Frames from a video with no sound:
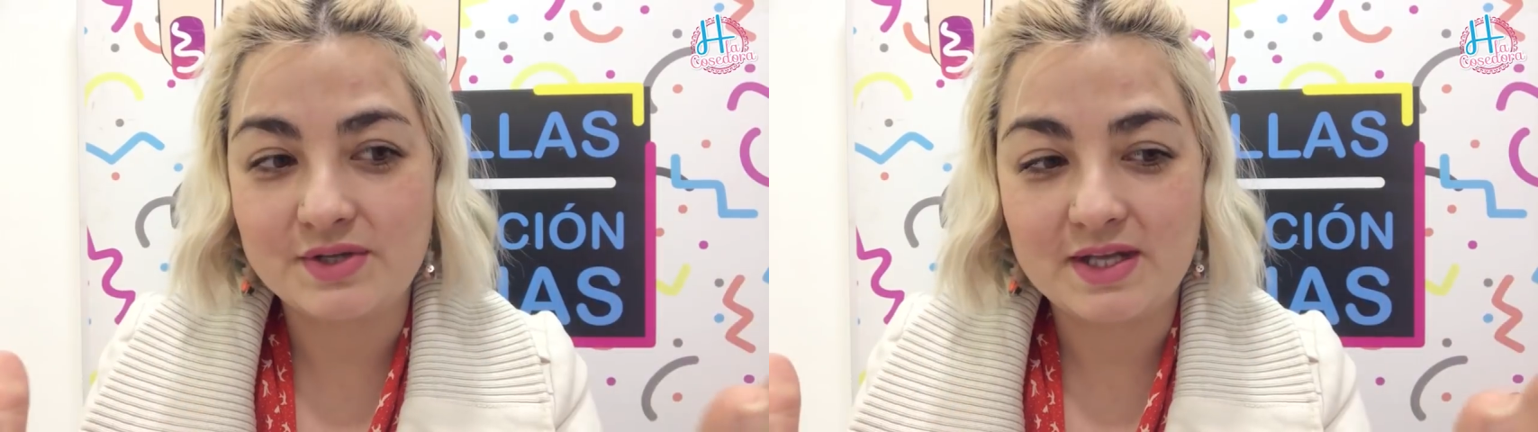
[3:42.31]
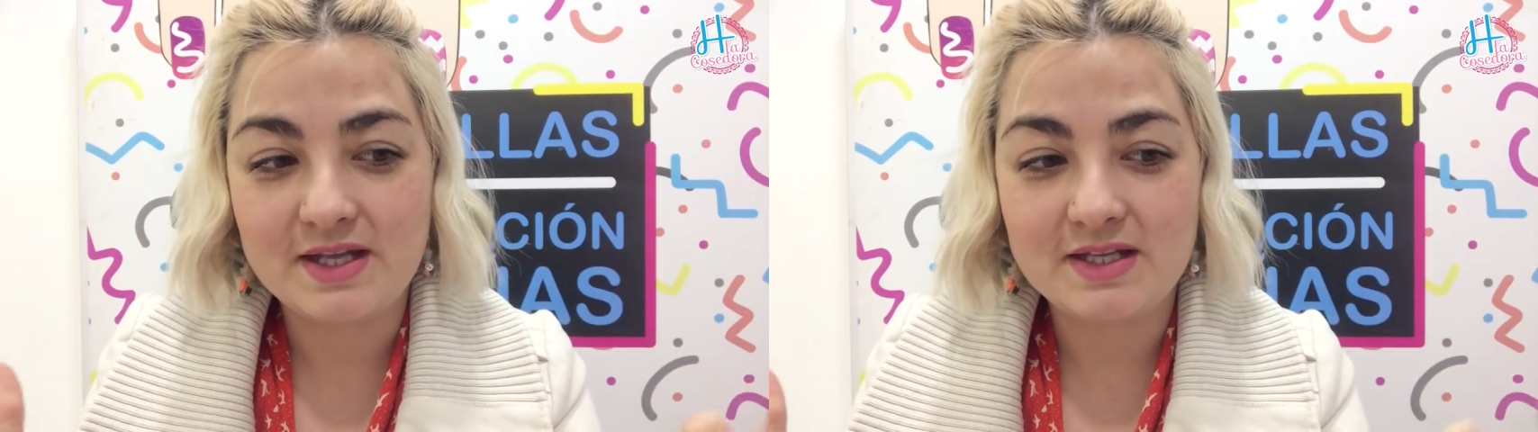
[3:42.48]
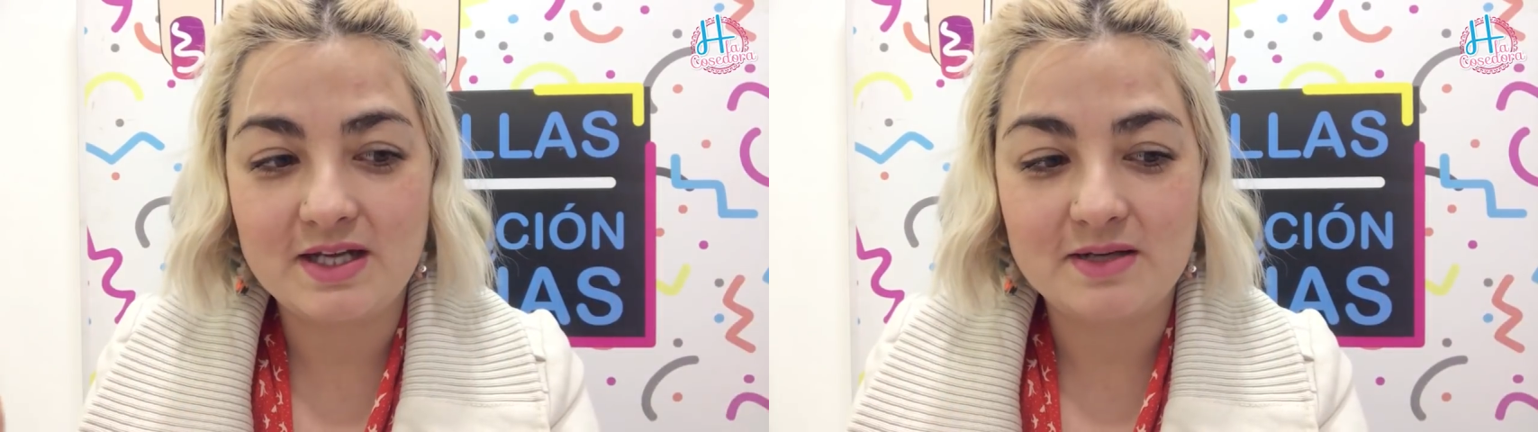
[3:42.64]
se
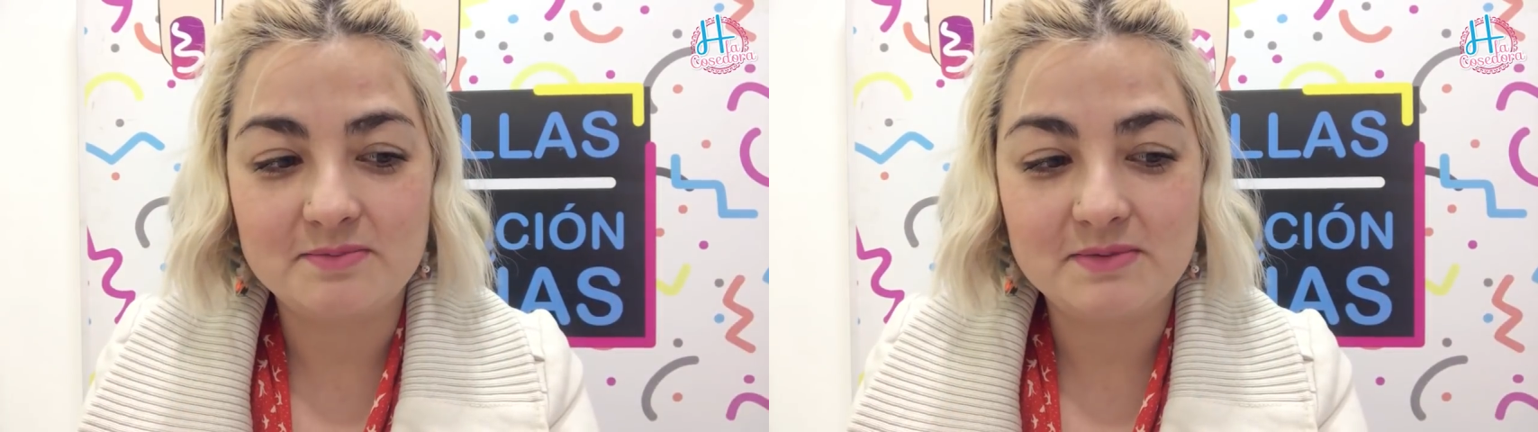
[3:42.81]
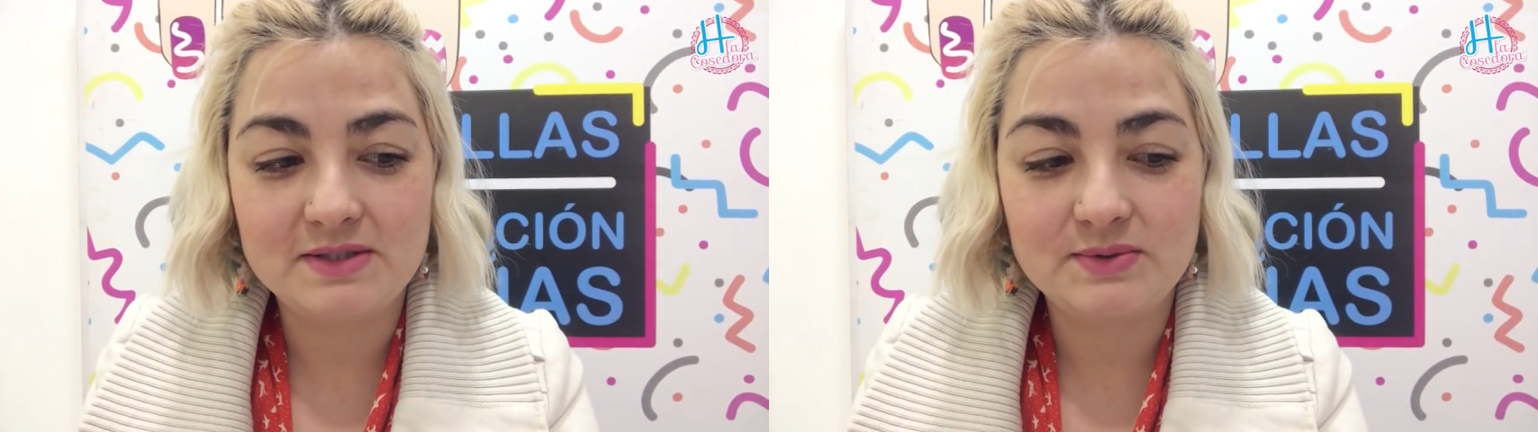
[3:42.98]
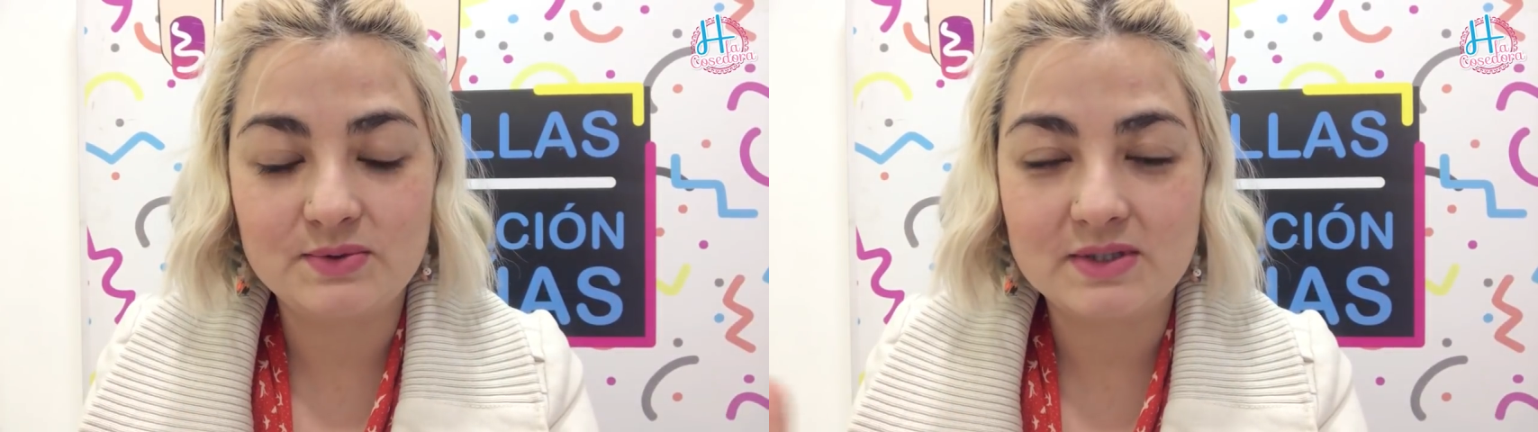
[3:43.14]
dañaran
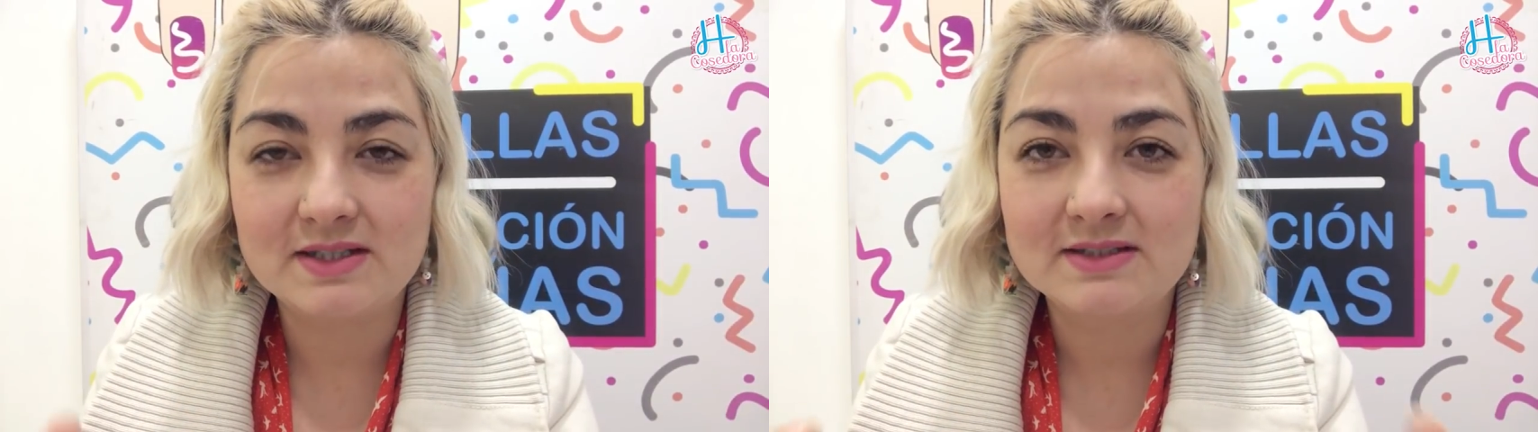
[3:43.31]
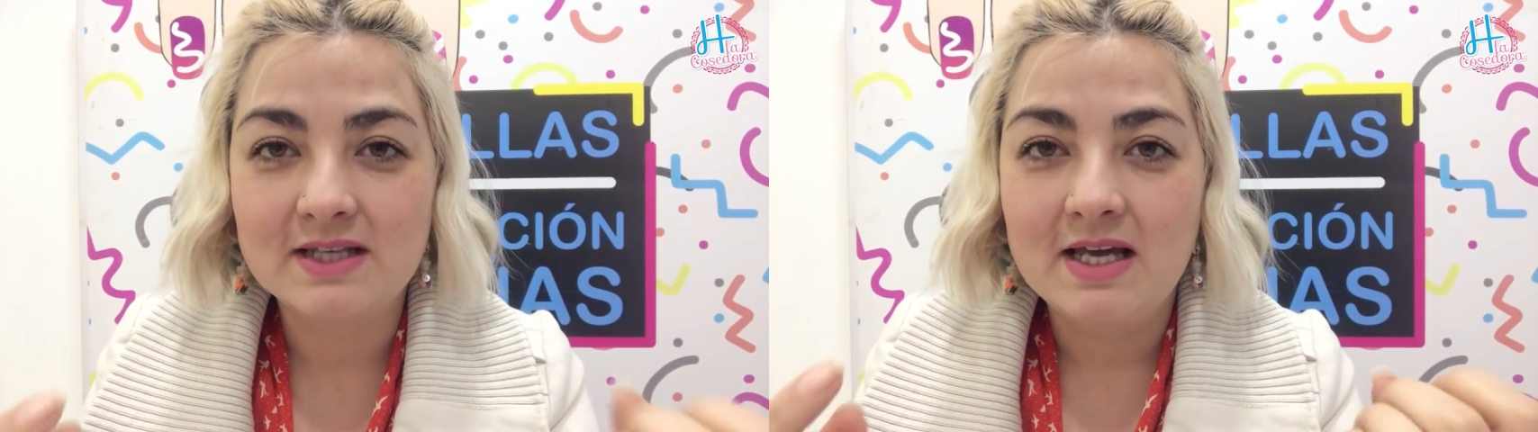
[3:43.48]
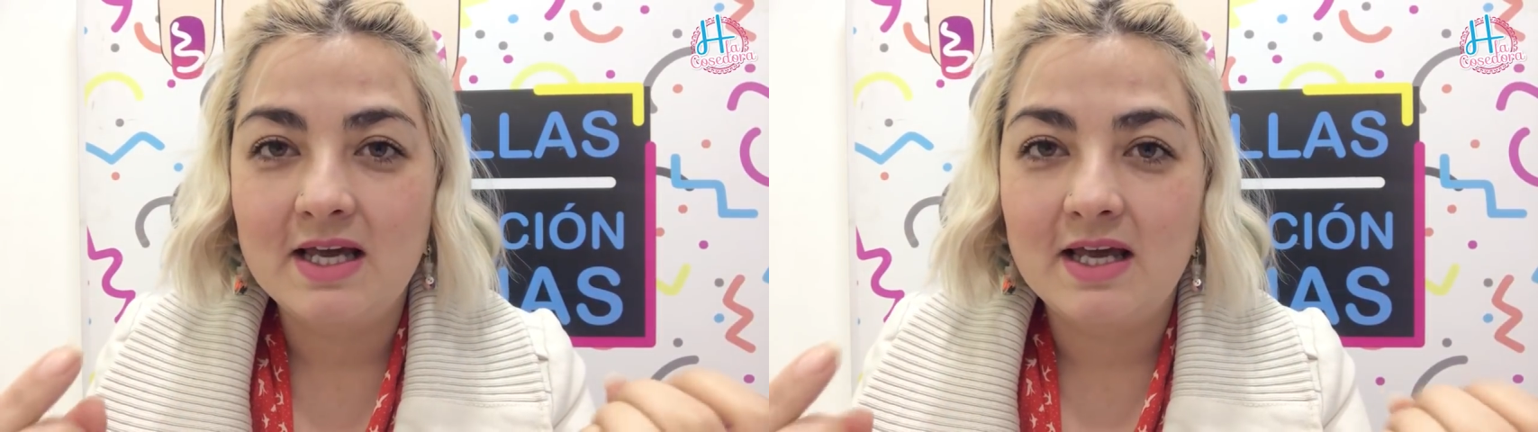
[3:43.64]
mis uñas.